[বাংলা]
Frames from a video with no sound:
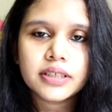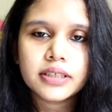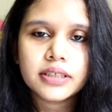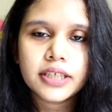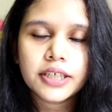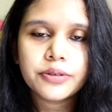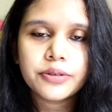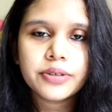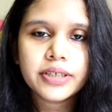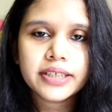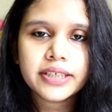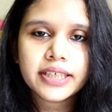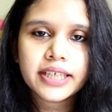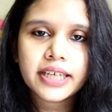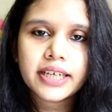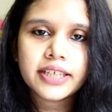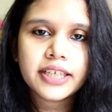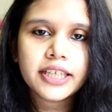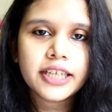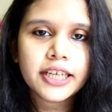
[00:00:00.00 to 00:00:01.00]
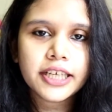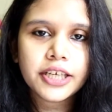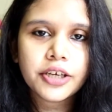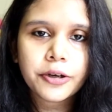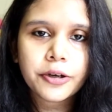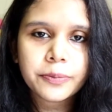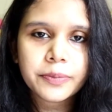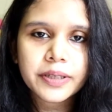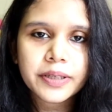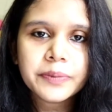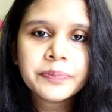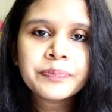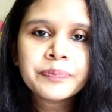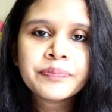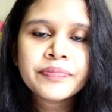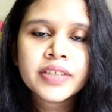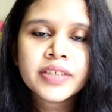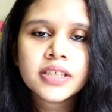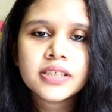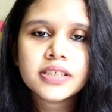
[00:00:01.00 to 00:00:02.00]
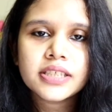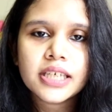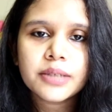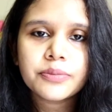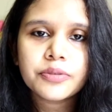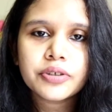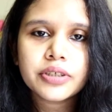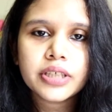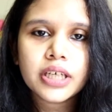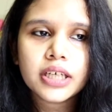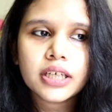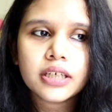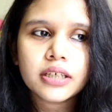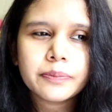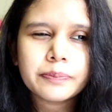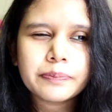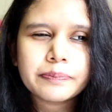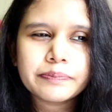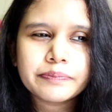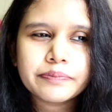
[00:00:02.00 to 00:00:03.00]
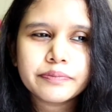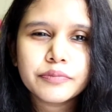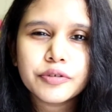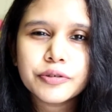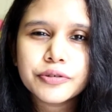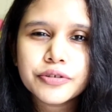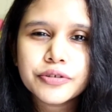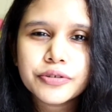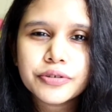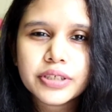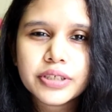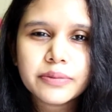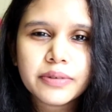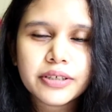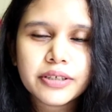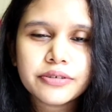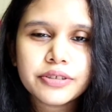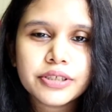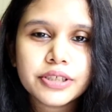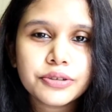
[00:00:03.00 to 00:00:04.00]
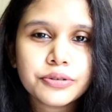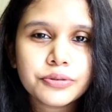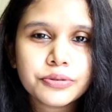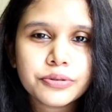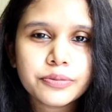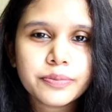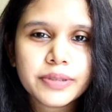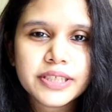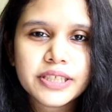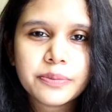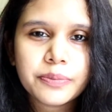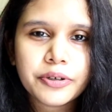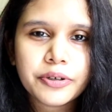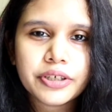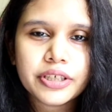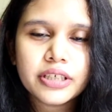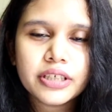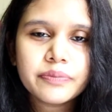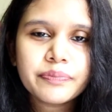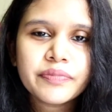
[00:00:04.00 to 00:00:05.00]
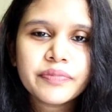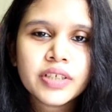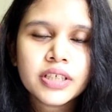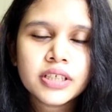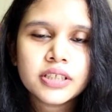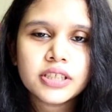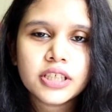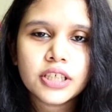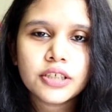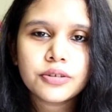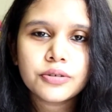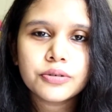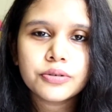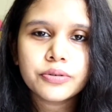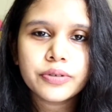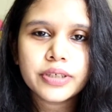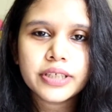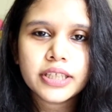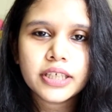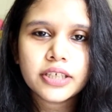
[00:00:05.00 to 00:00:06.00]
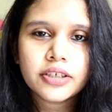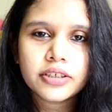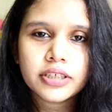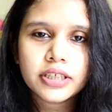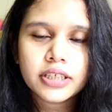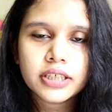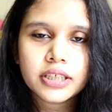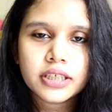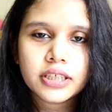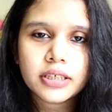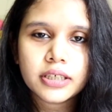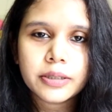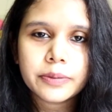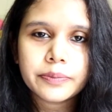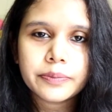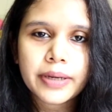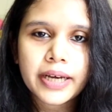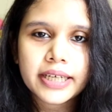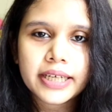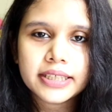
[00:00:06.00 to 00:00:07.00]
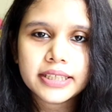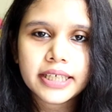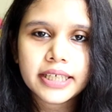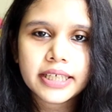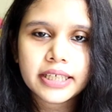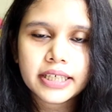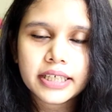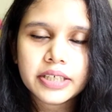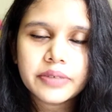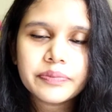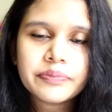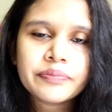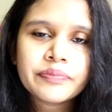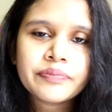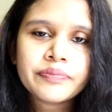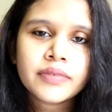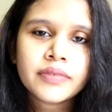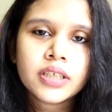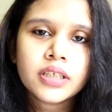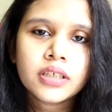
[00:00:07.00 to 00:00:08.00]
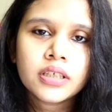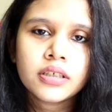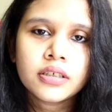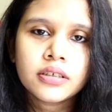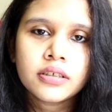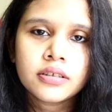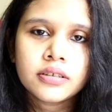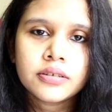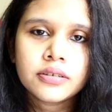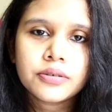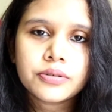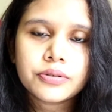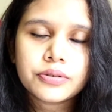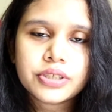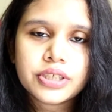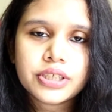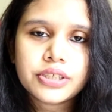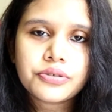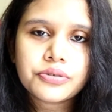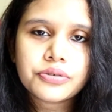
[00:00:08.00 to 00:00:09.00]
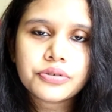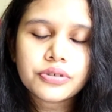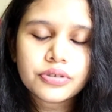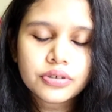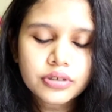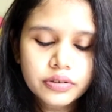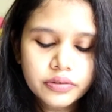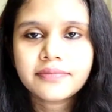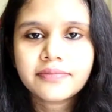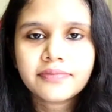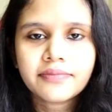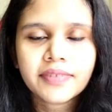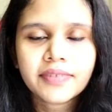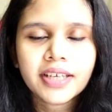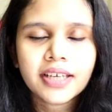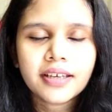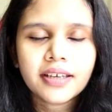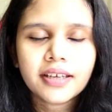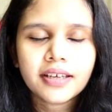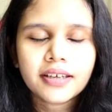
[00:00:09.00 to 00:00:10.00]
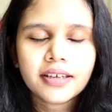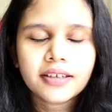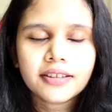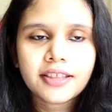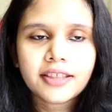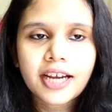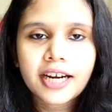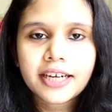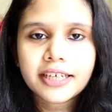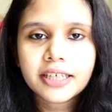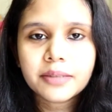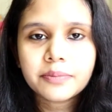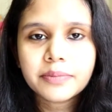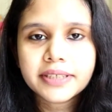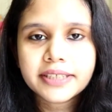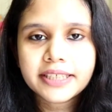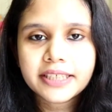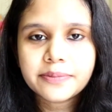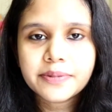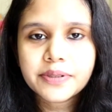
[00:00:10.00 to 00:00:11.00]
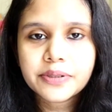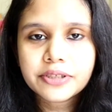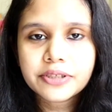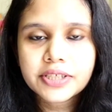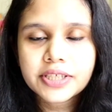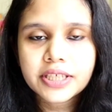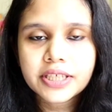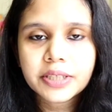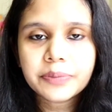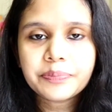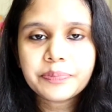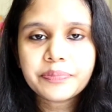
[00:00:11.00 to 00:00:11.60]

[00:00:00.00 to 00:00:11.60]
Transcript: রেগুলার কেয়ার নিলেই হবে যেমন মনসুনে um, মানুষের চুল বেশি পড়ে যেহেতু ওয়েদার অনেক ভারী থাকে তো সেজন্য থার্ড নাম্বার টিপস হচ্ছে